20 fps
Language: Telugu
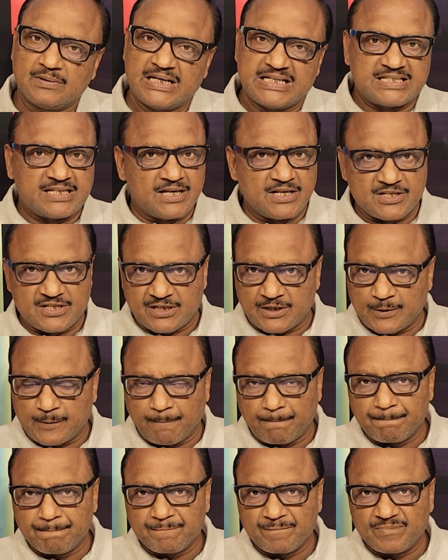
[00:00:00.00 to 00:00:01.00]
హెచ్చరించాడు
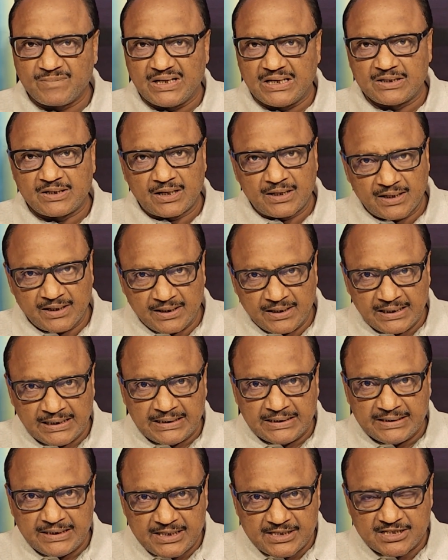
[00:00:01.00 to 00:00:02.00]
ఎందుకంటే
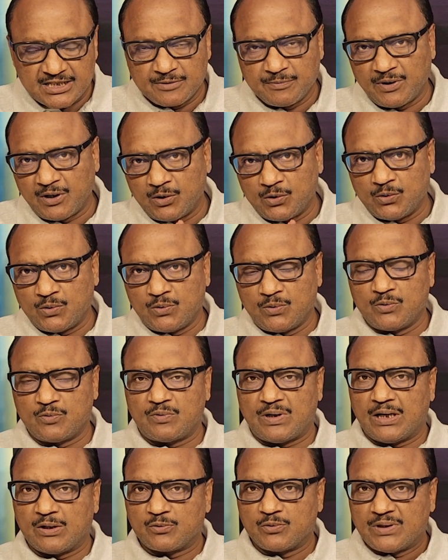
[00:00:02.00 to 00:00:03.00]
ఈ సినిమాలో
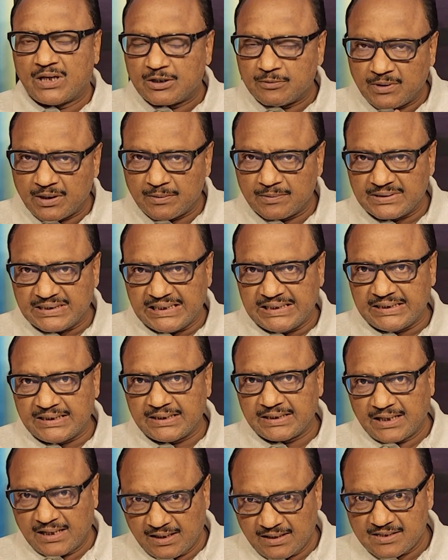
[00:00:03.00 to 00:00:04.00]
వాళ్ళకున్న అనుమానంతో
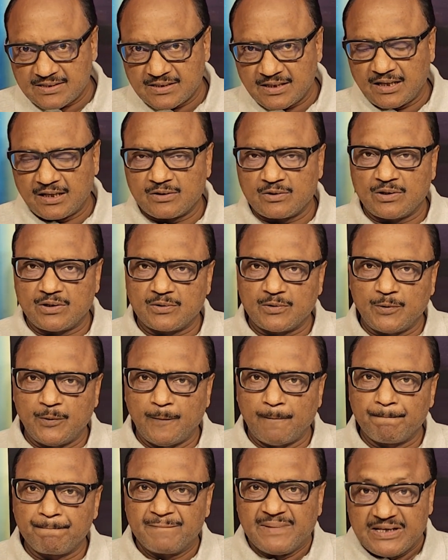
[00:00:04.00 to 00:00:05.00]
ఏంటంటే కాంగ్రెస్ నాయకులకు
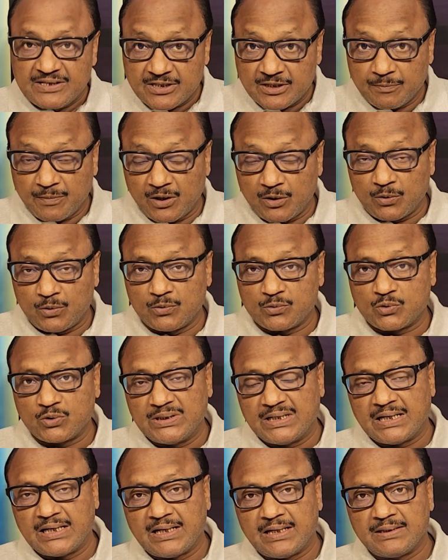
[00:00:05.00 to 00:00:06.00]
ఈ సినిమాలో
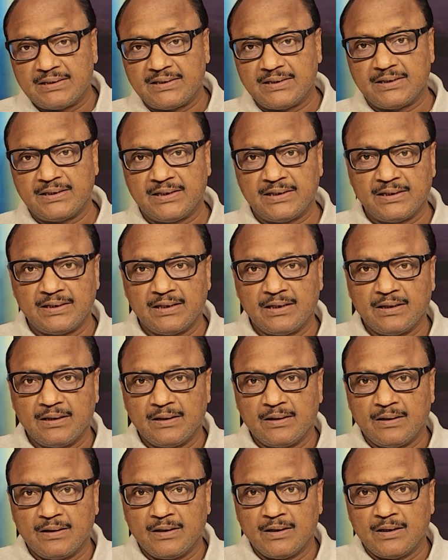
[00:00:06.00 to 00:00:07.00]
సోనియా గాంధీని
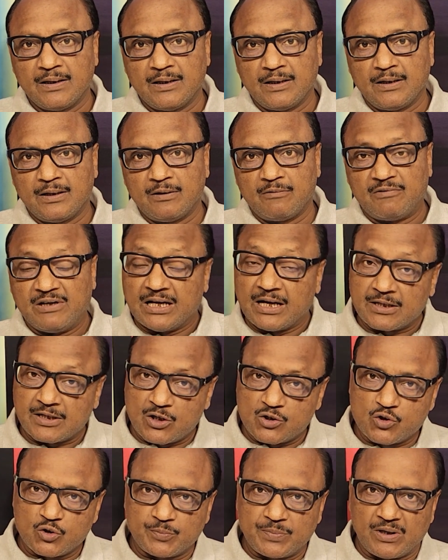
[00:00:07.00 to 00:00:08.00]

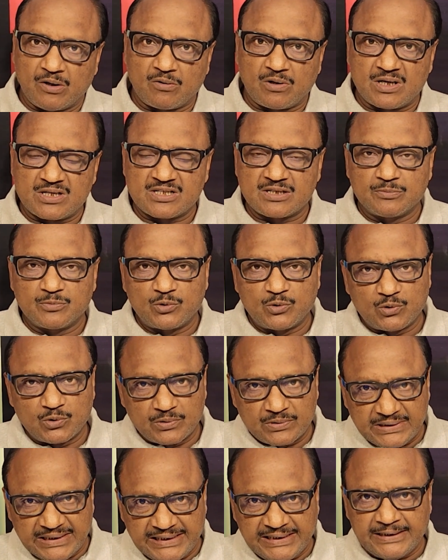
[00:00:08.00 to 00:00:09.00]
విలన్గా చూపే అవకాశం
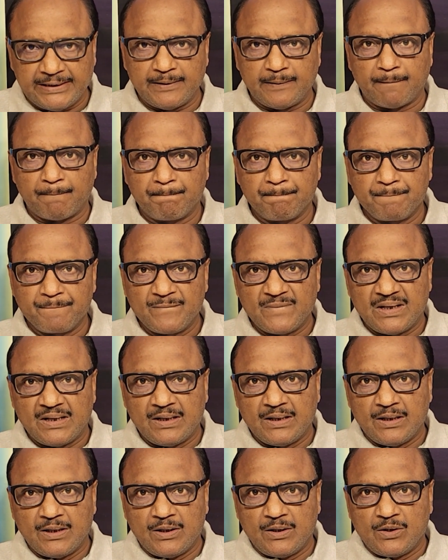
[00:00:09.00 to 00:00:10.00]
ఉంటుంది
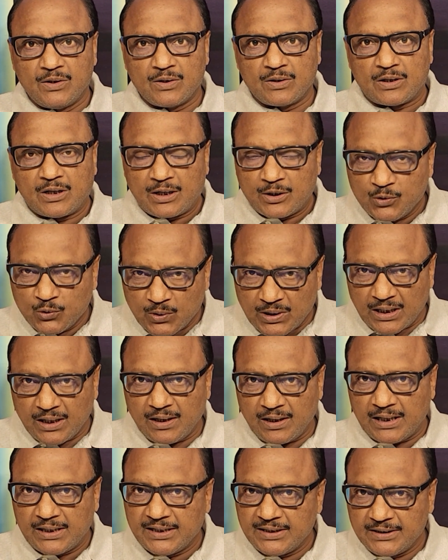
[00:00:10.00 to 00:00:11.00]
కనుక
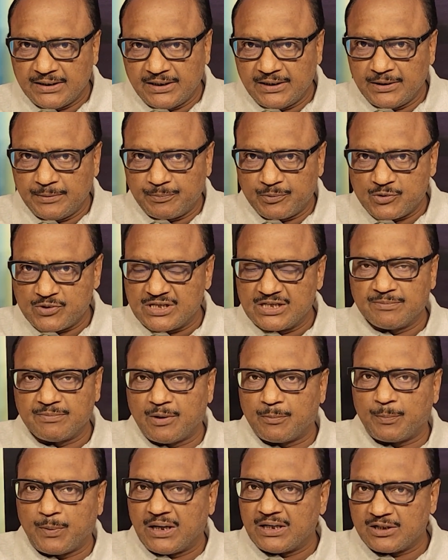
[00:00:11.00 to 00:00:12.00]
అంటే ఈ ఇప్పుడు
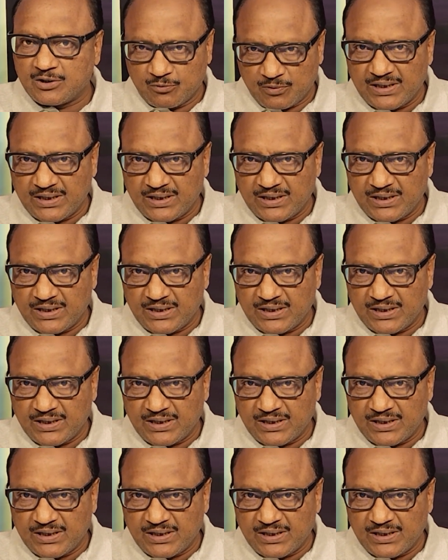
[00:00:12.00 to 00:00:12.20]
సినిమా పార్ట్